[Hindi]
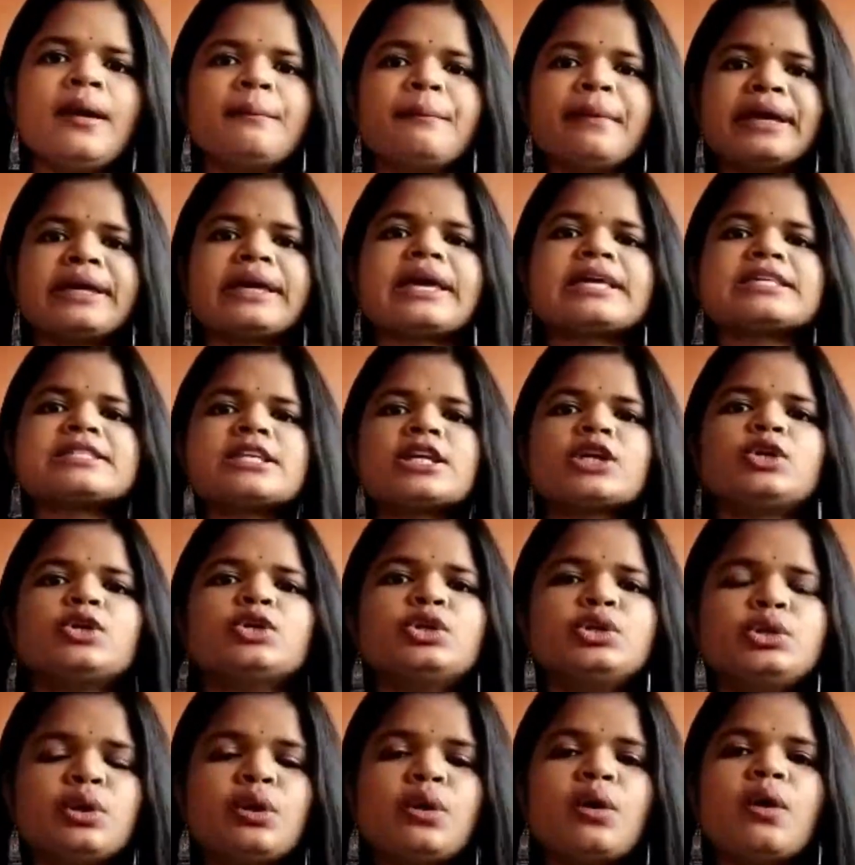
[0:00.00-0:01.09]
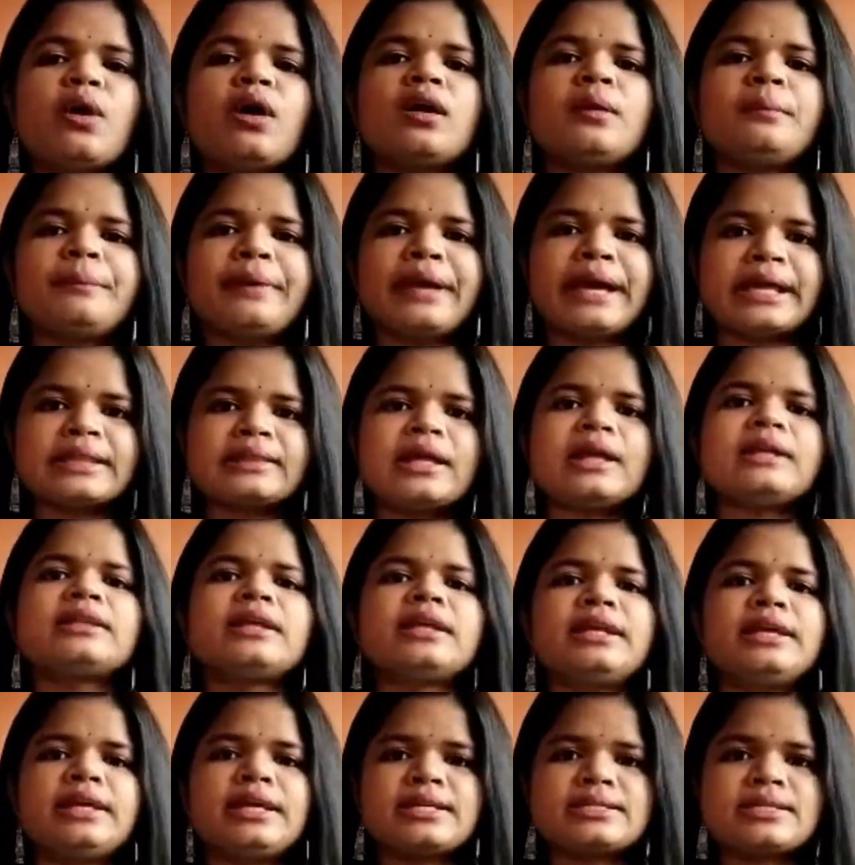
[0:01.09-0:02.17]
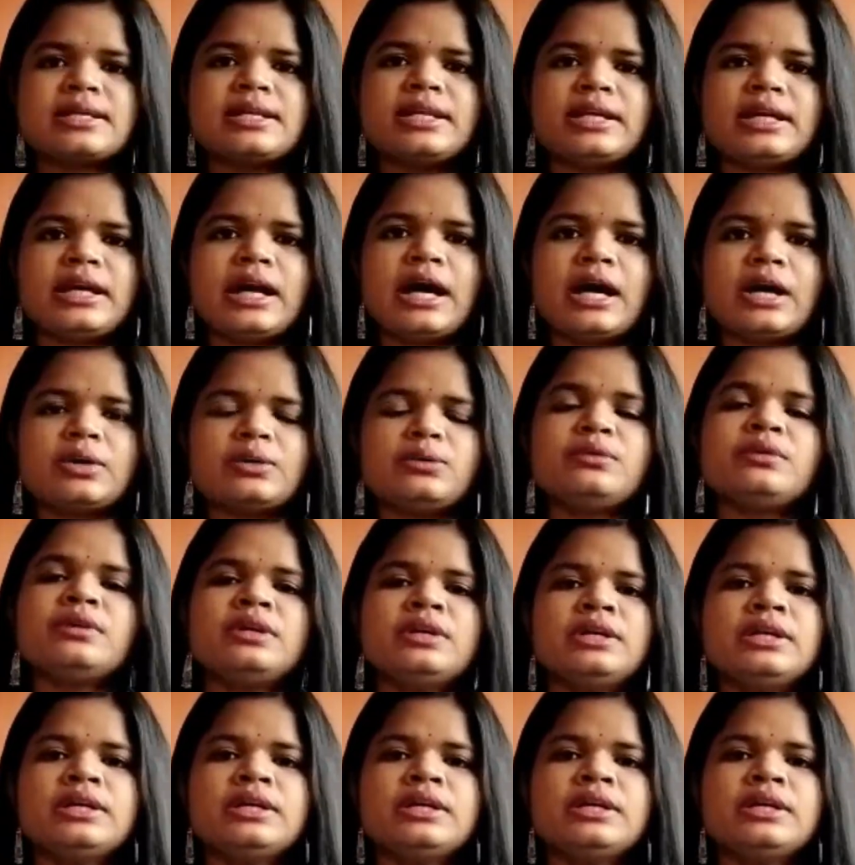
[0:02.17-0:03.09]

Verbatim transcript: मैं कैसे खुद को और बेहतर तरीके से निखारूं